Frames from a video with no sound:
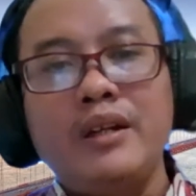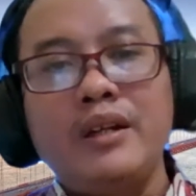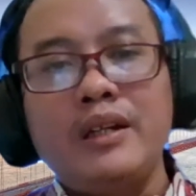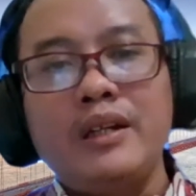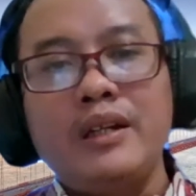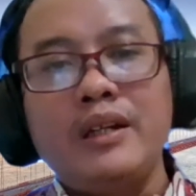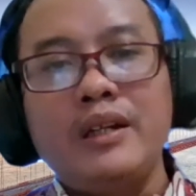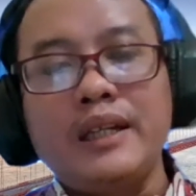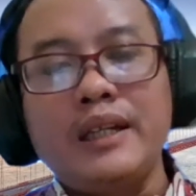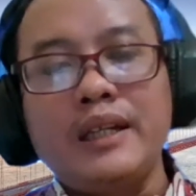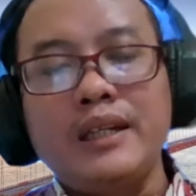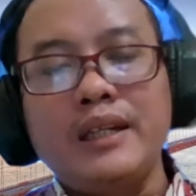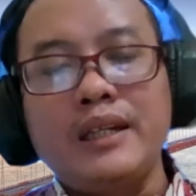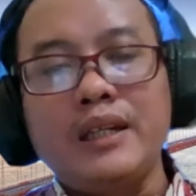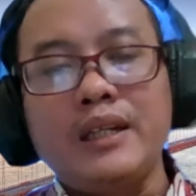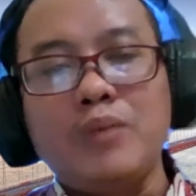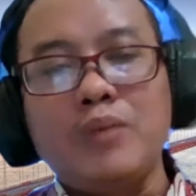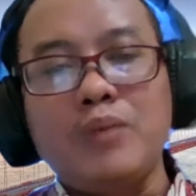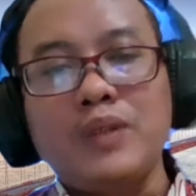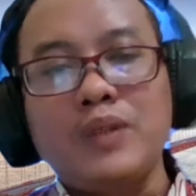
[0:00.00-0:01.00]
data
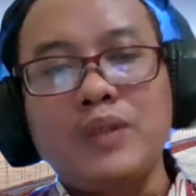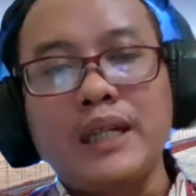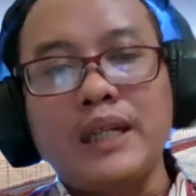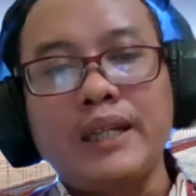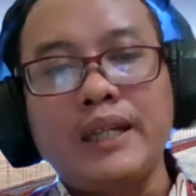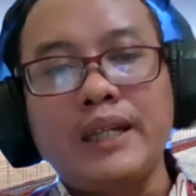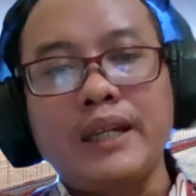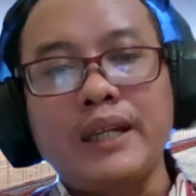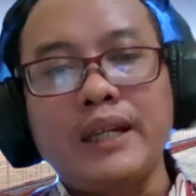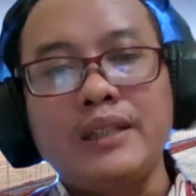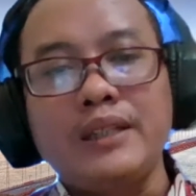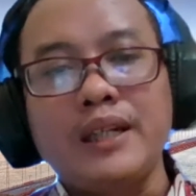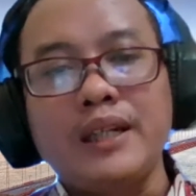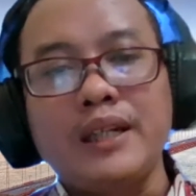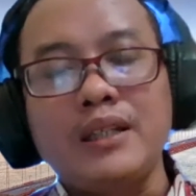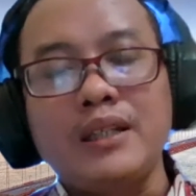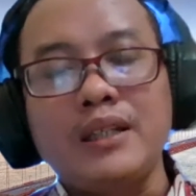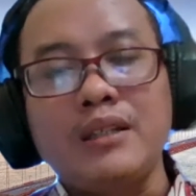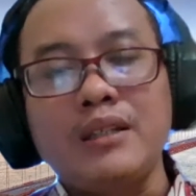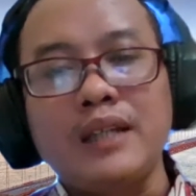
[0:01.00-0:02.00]
dari pro trader ya.
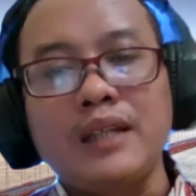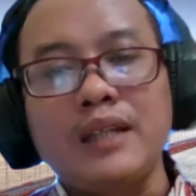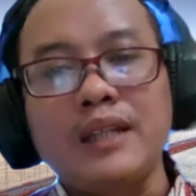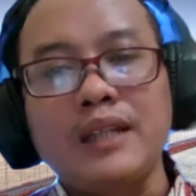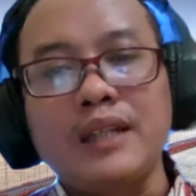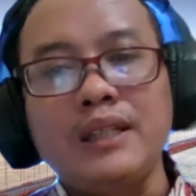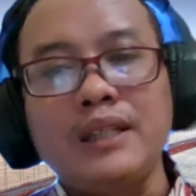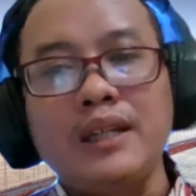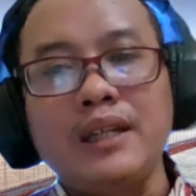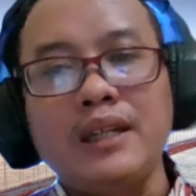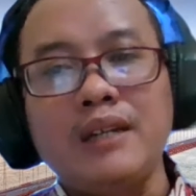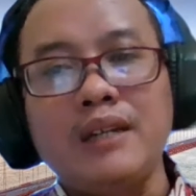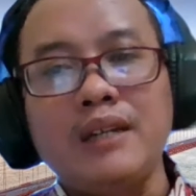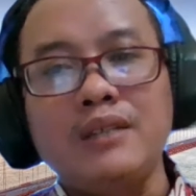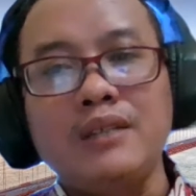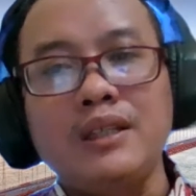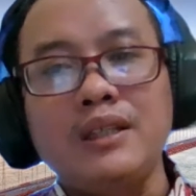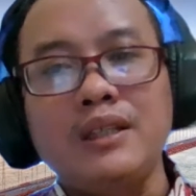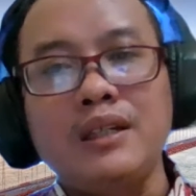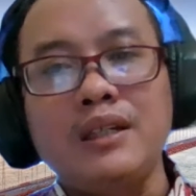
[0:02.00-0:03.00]
Jangan jangan tidak kalau
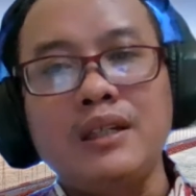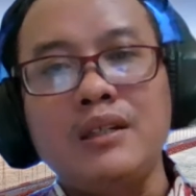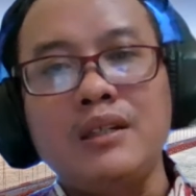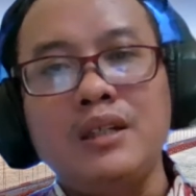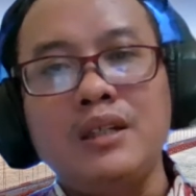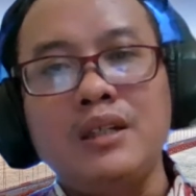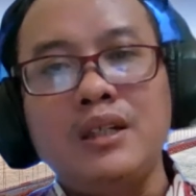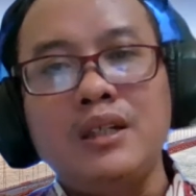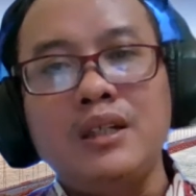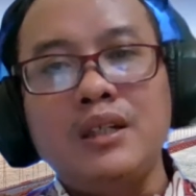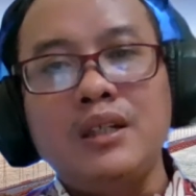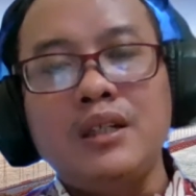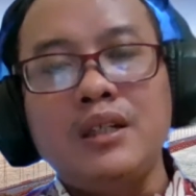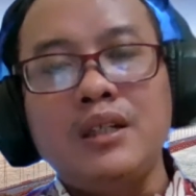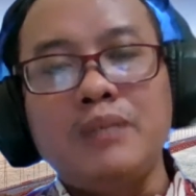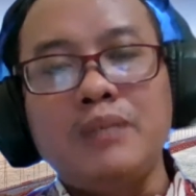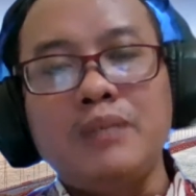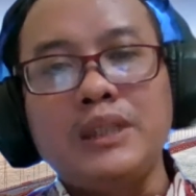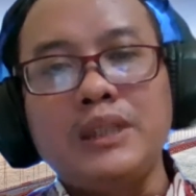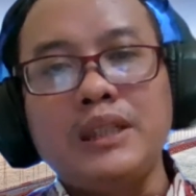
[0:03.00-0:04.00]
tidak
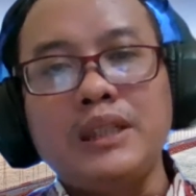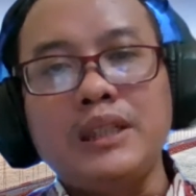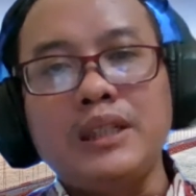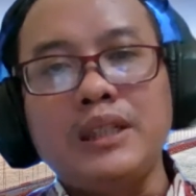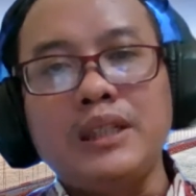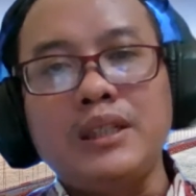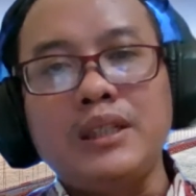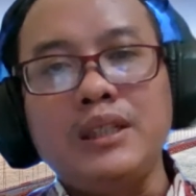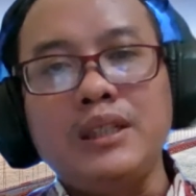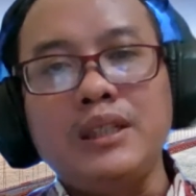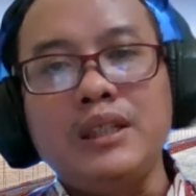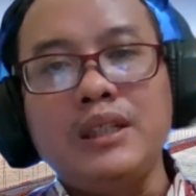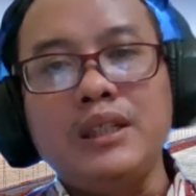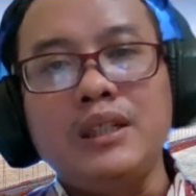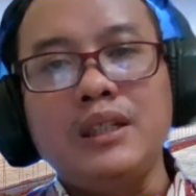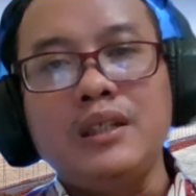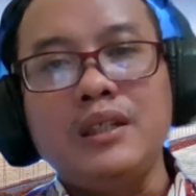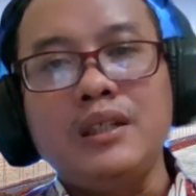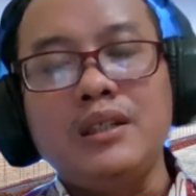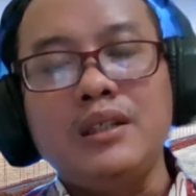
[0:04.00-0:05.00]
eh, bisa jadi
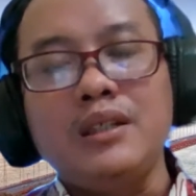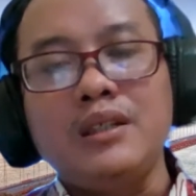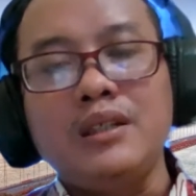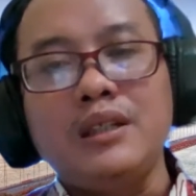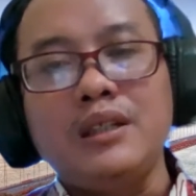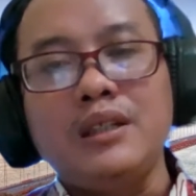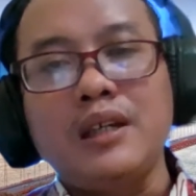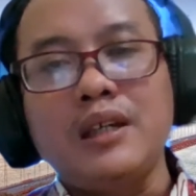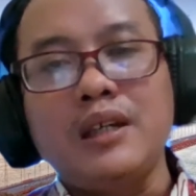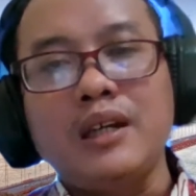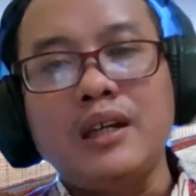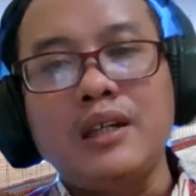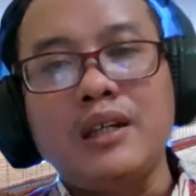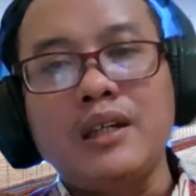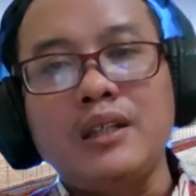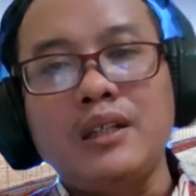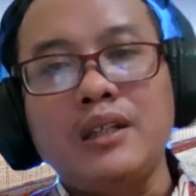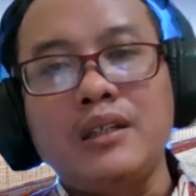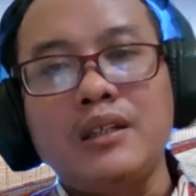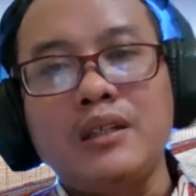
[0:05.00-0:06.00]
eh, tidak akan
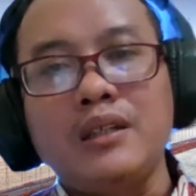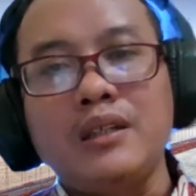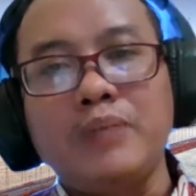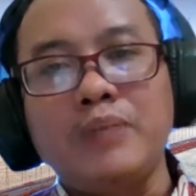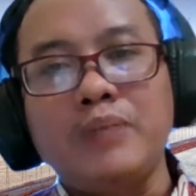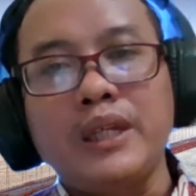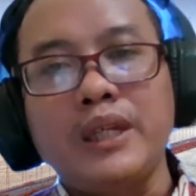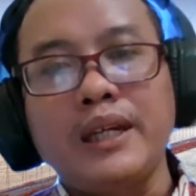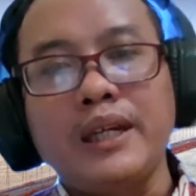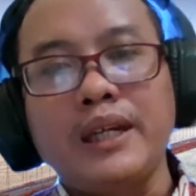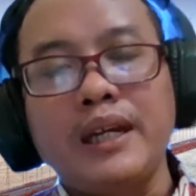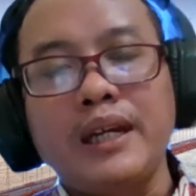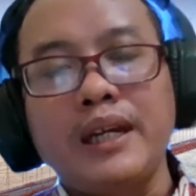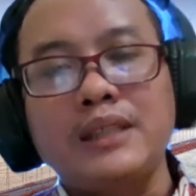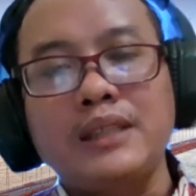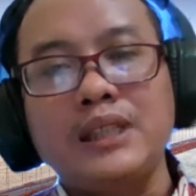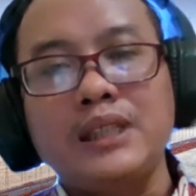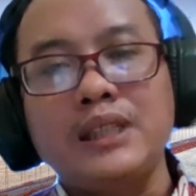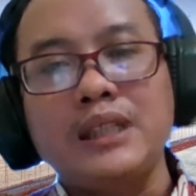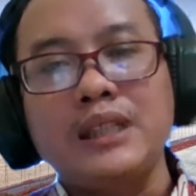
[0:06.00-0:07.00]
di, diberikan
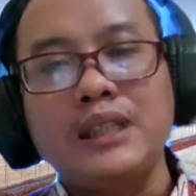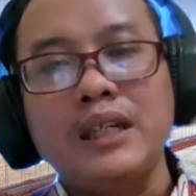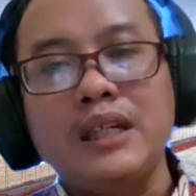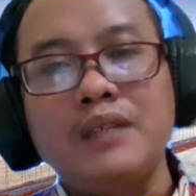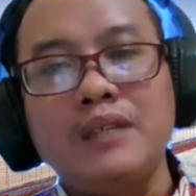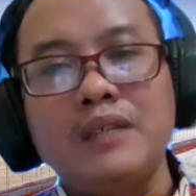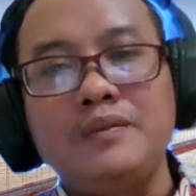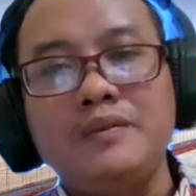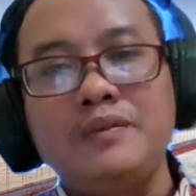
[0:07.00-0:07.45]
aksesnya.